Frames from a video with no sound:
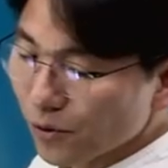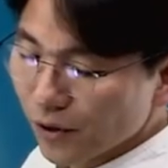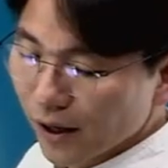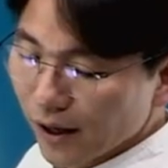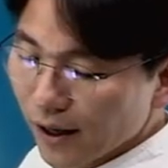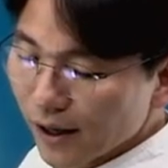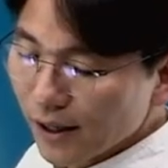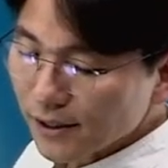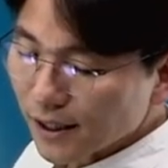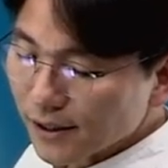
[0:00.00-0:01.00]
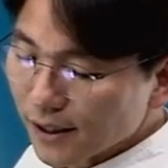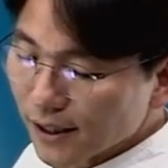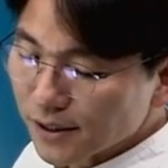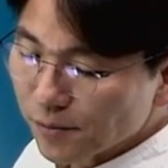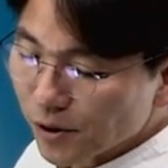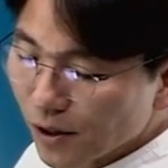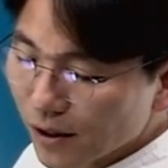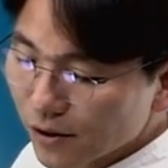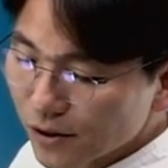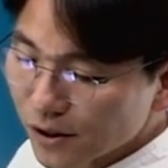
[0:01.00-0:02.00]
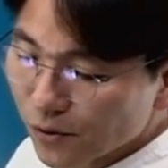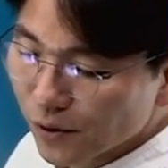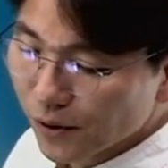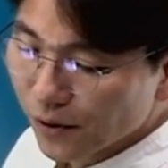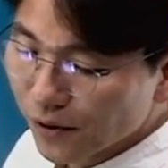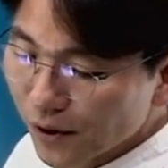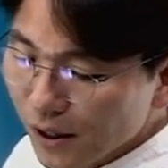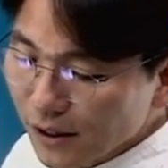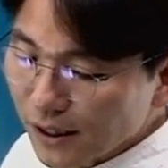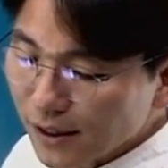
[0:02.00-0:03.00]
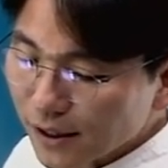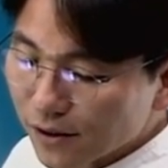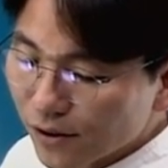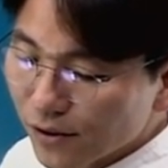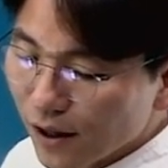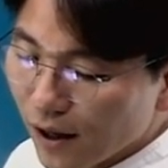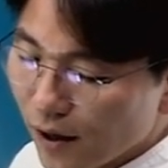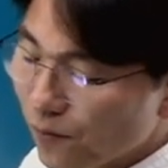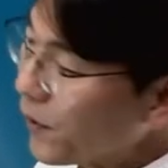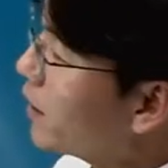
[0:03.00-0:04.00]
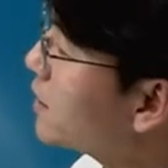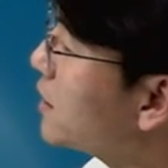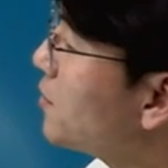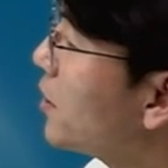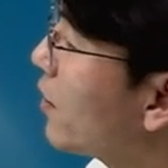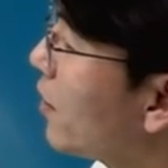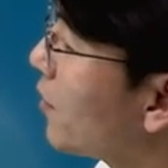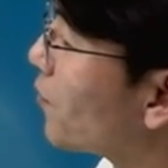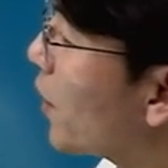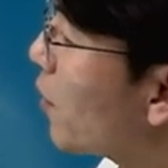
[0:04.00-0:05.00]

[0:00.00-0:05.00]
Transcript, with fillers: 이렇게 찾아내시면 되는 것이고요. 자, 이제 그런데 지금 이거요.